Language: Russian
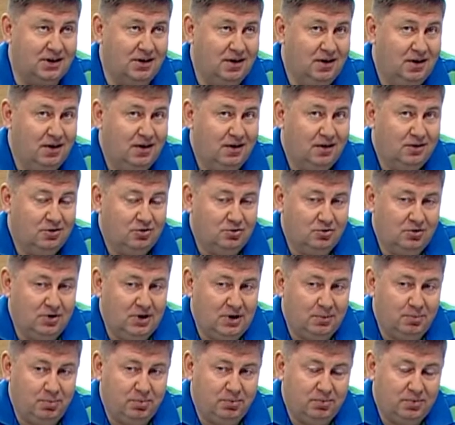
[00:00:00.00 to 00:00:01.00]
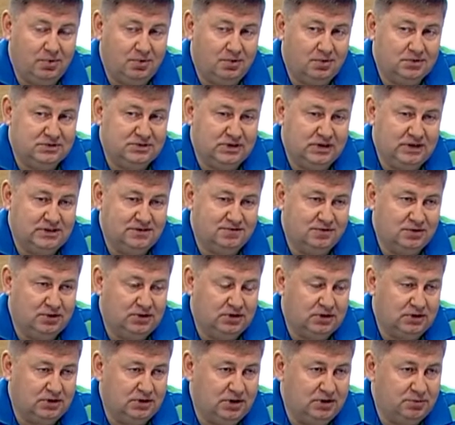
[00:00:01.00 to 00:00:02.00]
-по но я э, залез в
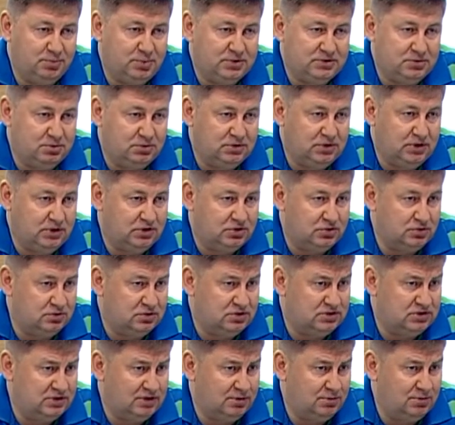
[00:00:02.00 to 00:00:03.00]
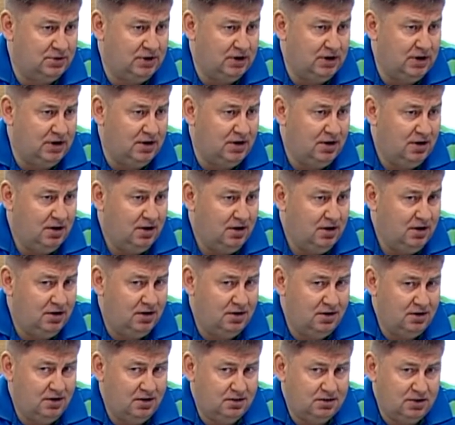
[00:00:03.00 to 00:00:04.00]
интернет, посмотрел, что на самом деле
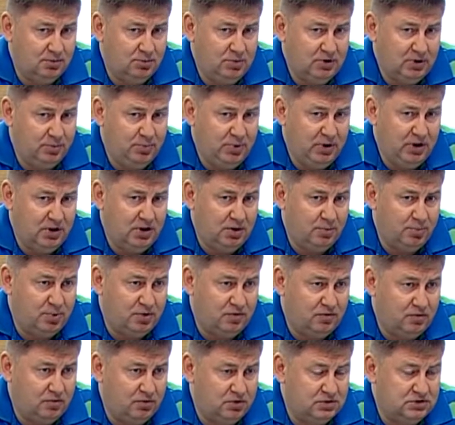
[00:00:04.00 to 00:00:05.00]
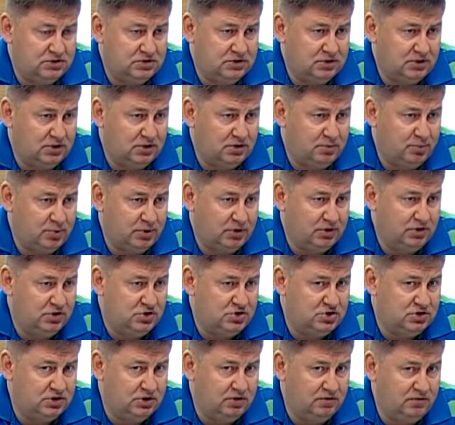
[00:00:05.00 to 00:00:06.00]
э, это мероприятие проводится
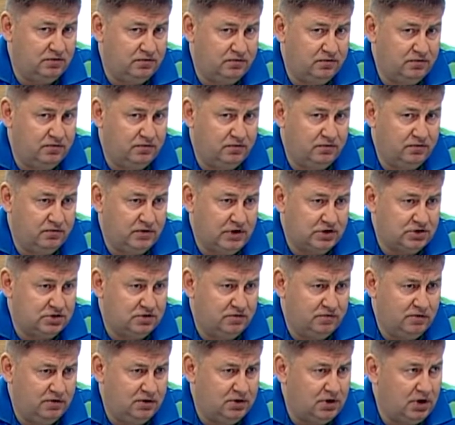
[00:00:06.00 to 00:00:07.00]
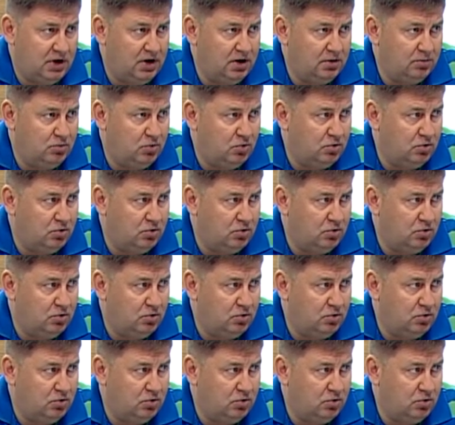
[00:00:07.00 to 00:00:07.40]
практически в, каждом федеральном